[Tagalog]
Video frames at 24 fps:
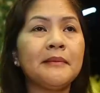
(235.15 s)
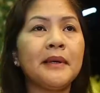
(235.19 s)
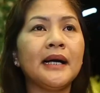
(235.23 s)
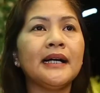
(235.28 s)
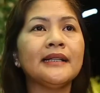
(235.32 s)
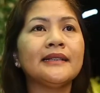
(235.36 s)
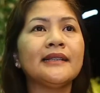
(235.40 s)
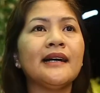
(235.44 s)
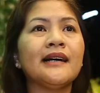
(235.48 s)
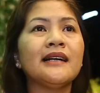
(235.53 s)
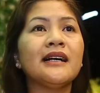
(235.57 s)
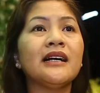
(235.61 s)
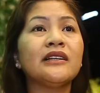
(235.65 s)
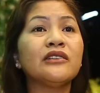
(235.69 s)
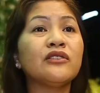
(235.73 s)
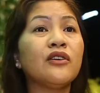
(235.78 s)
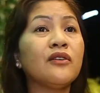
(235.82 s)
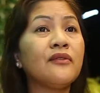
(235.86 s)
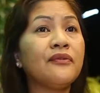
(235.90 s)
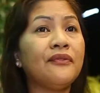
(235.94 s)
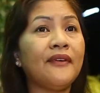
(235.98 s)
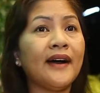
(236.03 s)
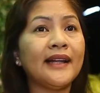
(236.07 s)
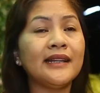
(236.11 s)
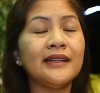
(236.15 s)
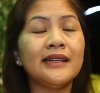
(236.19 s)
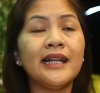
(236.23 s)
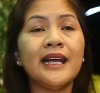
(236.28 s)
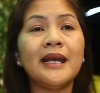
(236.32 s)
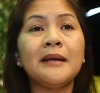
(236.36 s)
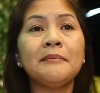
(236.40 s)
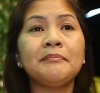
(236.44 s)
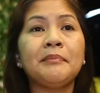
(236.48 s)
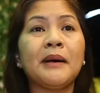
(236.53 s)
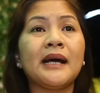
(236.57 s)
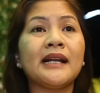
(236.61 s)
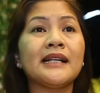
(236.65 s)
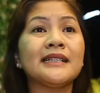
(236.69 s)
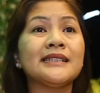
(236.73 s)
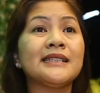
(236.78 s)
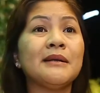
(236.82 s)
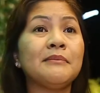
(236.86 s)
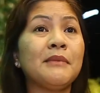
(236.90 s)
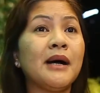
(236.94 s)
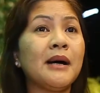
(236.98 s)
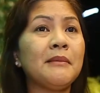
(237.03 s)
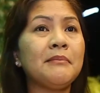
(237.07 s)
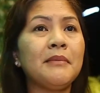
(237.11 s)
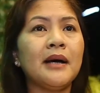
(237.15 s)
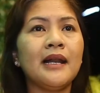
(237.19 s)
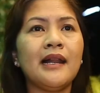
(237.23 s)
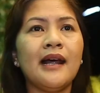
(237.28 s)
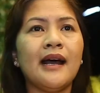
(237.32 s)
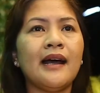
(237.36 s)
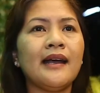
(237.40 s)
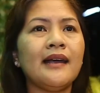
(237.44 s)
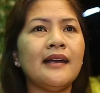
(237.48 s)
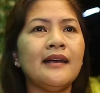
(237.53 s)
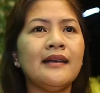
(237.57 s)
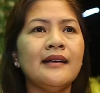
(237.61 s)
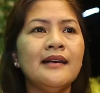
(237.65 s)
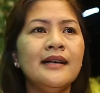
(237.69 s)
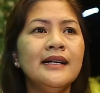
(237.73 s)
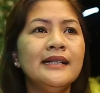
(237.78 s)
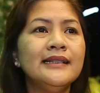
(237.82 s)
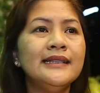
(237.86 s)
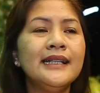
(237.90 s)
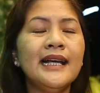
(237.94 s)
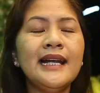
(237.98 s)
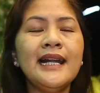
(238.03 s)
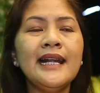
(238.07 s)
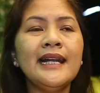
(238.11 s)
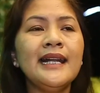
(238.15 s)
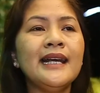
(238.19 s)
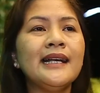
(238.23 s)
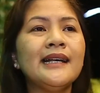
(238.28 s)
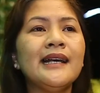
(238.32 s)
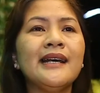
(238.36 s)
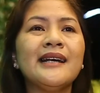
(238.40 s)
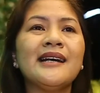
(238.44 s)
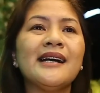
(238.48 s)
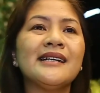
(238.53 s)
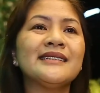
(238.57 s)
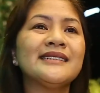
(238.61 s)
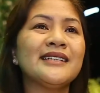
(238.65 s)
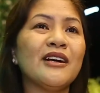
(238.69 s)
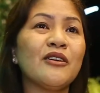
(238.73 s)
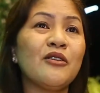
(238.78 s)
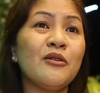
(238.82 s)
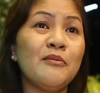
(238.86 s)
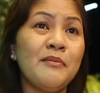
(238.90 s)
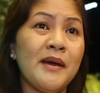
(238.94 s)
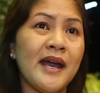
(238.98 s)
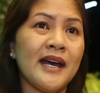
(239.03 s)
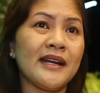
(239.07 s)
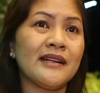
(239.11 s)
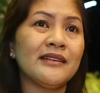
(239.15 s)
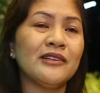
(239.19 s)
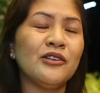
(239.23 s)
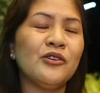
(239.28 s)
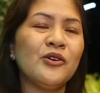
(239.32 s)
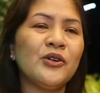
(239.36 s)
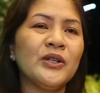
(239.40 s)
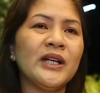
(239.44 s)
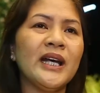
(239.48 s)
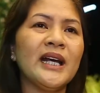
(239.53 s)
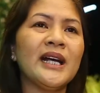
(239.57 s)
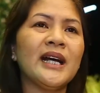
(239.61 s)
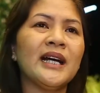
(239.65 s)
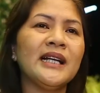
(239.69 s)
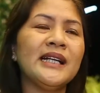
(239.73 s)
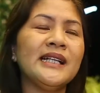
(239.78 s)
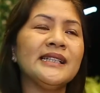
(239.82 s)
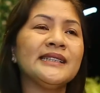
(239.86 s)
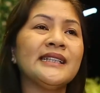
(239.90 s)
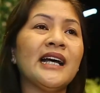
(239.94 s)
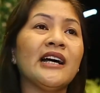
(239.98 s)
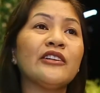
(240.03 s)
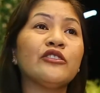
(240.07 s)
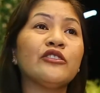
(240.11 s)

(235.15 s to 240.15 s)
mahatagan kong funding para sa mga balay, dili ni gikan sa gobyerno, gikan ni sa